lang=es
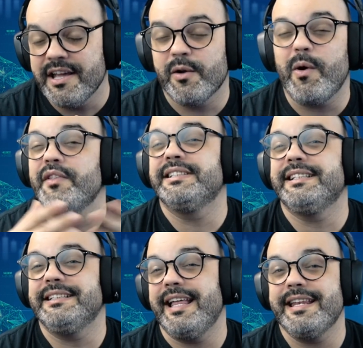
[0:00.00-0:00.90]
Cuando se
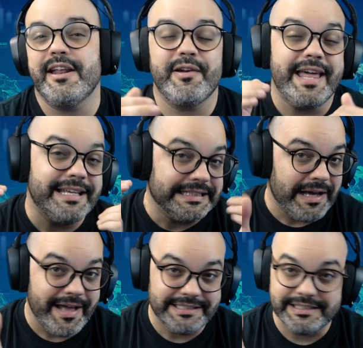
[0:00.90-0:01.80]
trata de dinero, nadie te
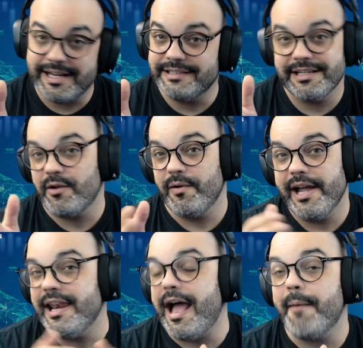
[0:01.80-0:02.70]
va a decir qué hacer con
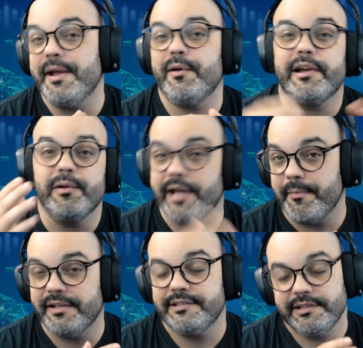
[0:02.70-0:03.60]
él, a menos que lo quemes.